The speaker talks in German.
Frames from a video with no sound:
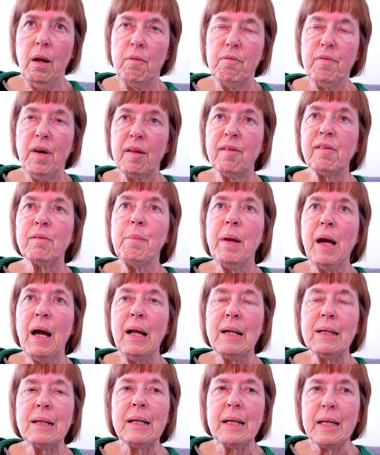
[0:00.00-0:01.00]
was mir
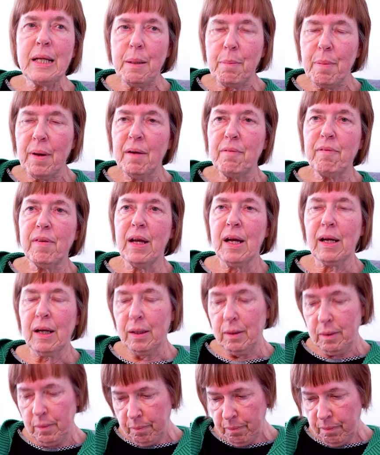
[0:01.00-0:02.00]
halt lieber
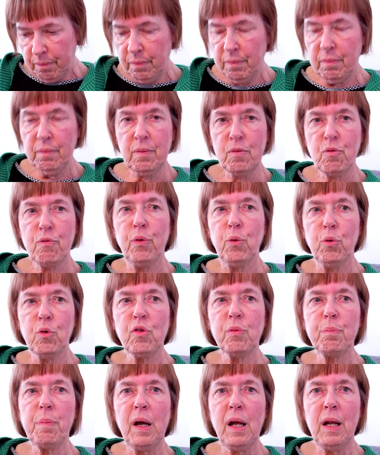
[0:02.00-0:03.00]
wäre,
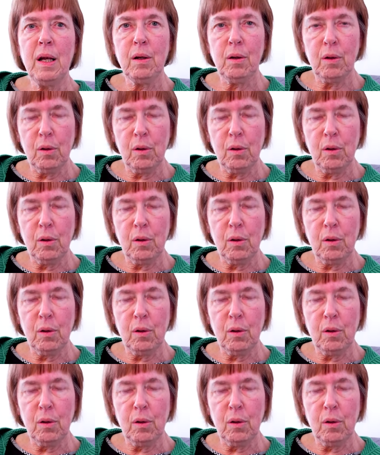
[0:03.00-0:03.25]
Fußball